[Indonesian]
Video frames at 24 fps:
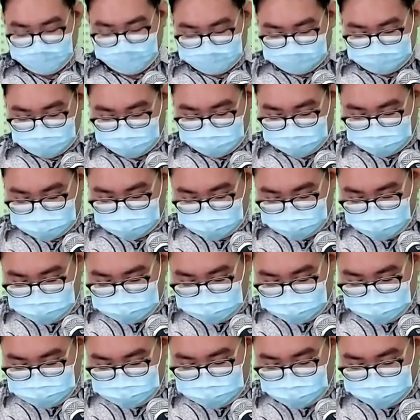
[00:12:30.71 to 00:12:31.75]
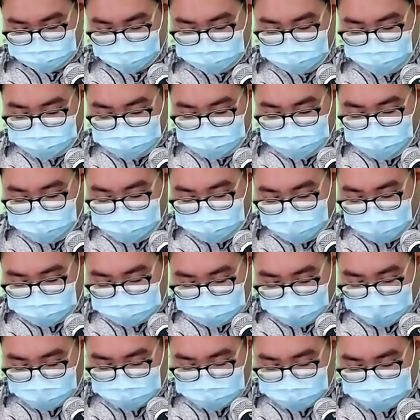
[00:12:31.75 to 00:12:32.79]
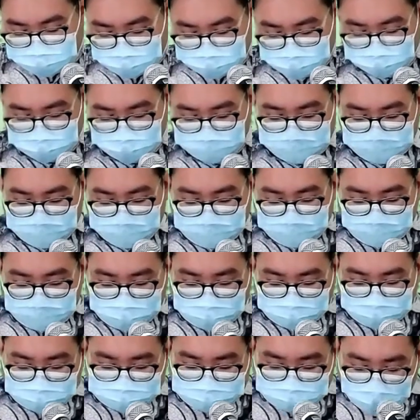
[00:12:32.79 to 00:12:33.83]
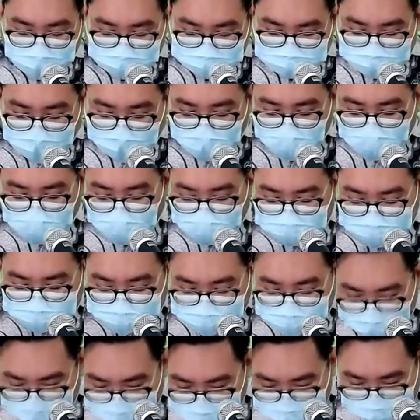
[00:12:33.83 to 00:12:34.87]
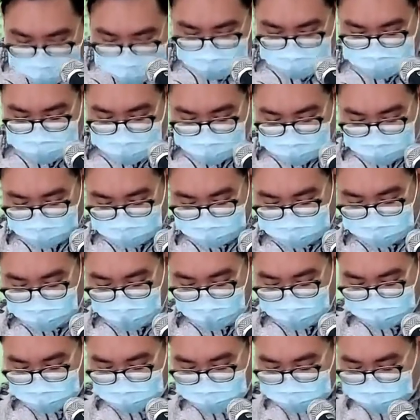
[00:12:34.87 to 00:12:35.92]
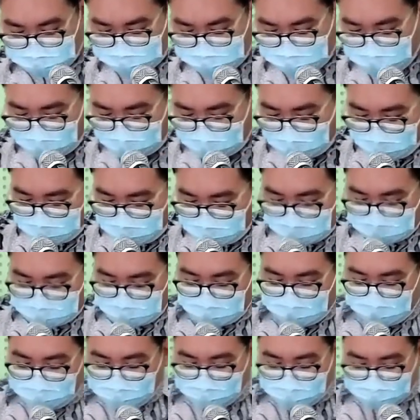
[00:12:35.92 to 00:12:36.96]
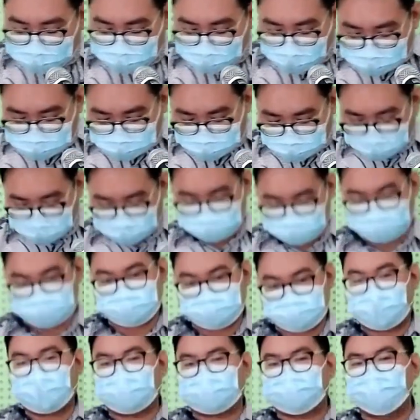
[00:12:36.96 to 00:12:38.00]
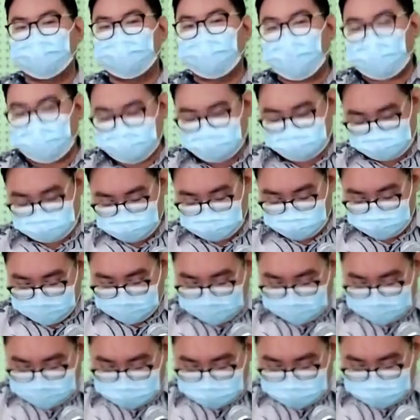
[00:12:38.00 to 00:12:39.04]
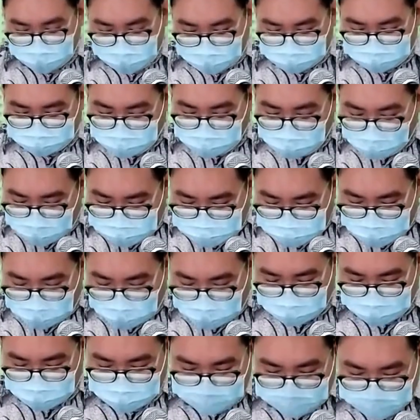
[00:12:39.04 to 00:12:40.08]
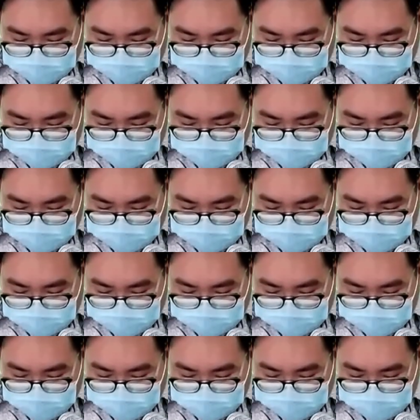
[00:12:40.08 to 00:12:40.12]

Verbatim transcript: Tingginya bisa mencapai 24 meter, rentang dahannya bisa sampai 33,8 meter, sangat luas, sangat panjang.